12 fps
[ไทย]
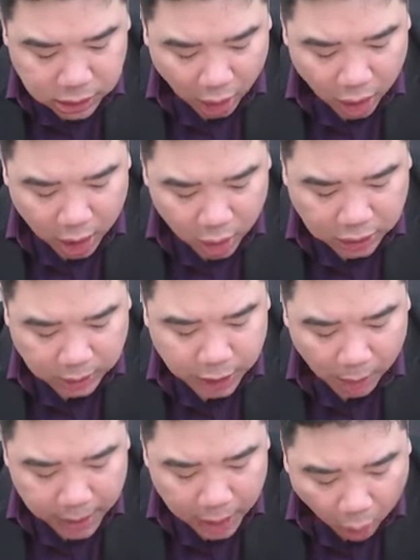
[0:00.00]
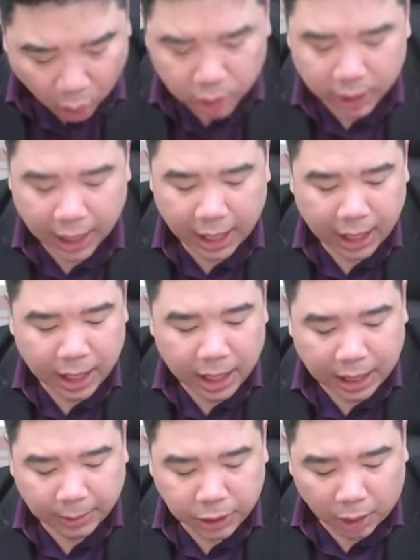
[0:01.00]
12 2 กระโดด12เป็น6นะฮะ
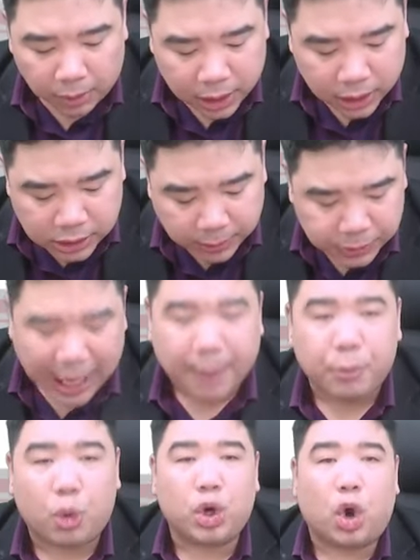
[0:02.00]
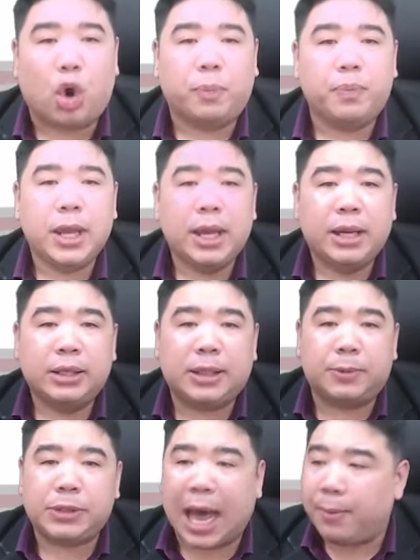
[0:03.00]
คำตอบคือ 13คูณ6
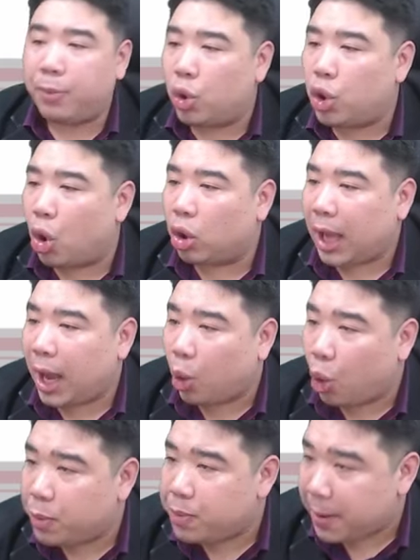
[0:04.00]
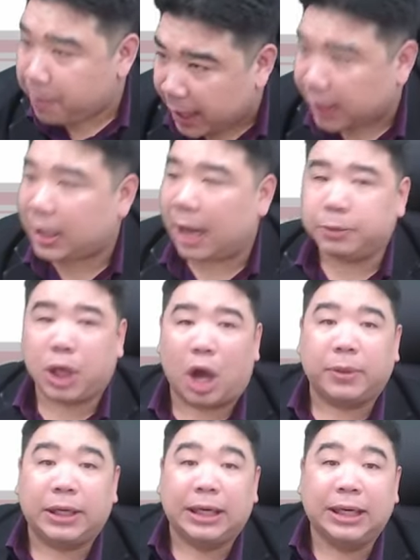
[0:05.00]
13คูณ6ถ้าคูณไม่ผิดคำตอบ
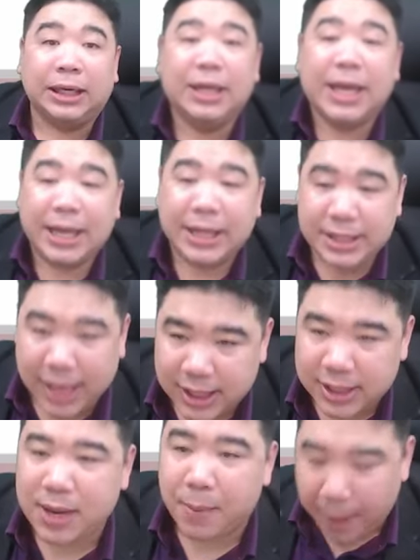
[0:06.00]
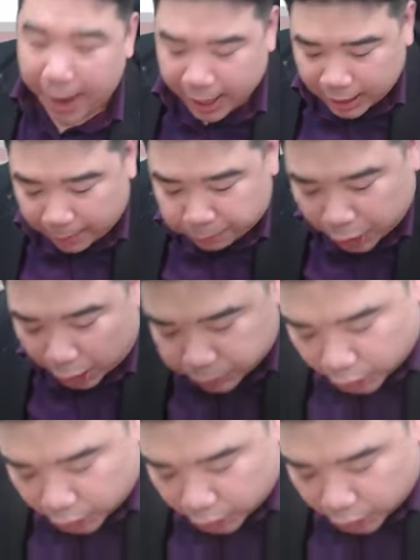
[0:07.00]
คือ 78 ครับ ตอบ ช้อย